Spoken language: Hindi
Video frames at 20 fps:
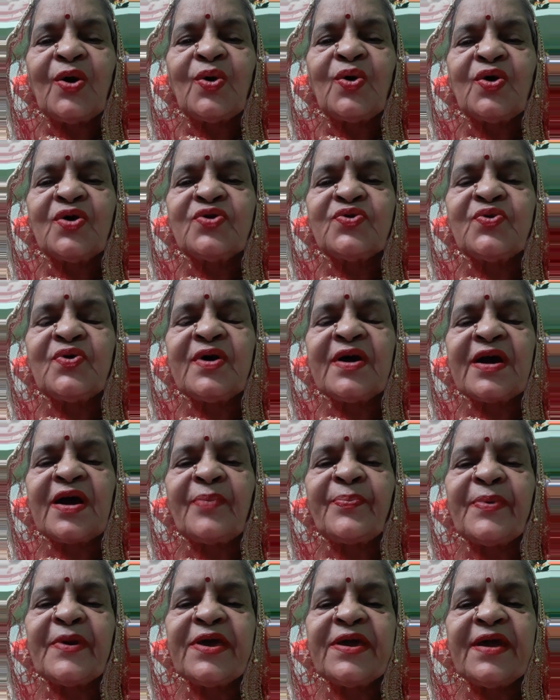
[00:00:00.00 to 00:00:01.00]
और जो है
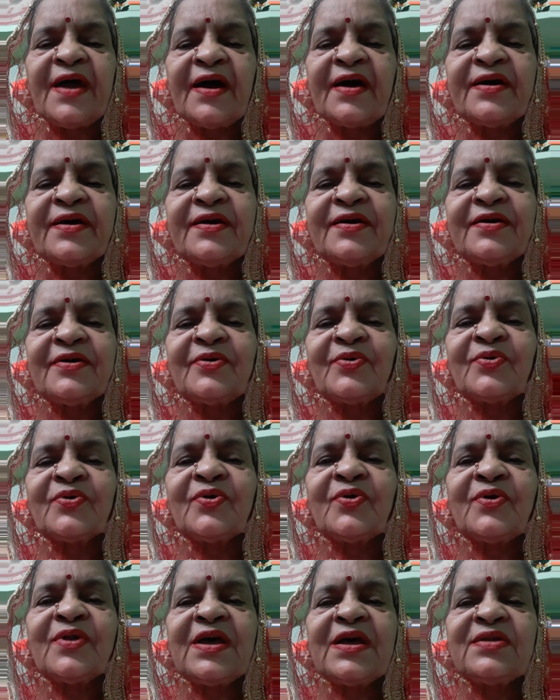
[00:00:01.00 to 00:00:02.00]
कपड़े आए
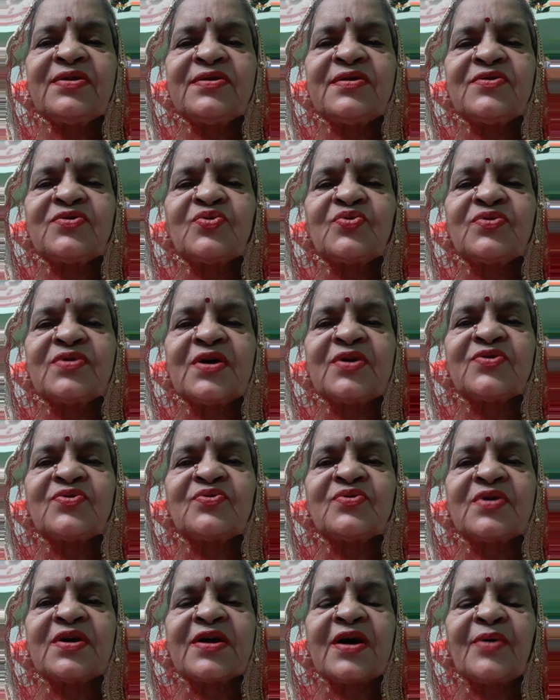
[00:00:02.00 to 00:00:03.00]
उन्होंने अच्छे सुंदर
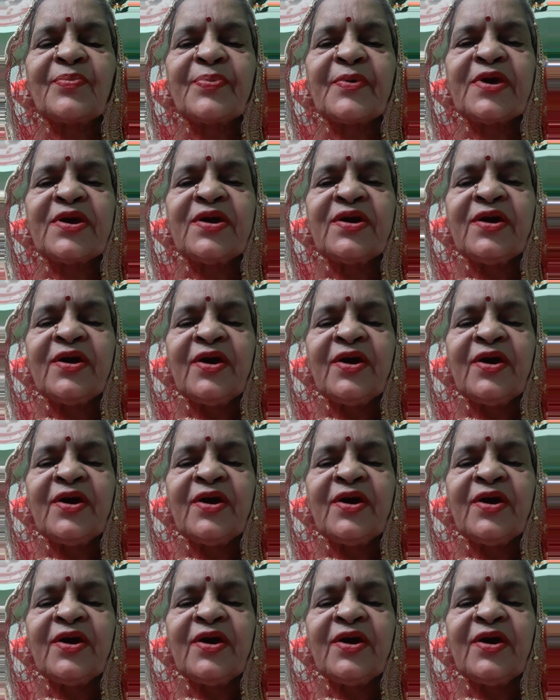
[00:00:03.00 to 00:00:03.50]
सुंदर कपड़े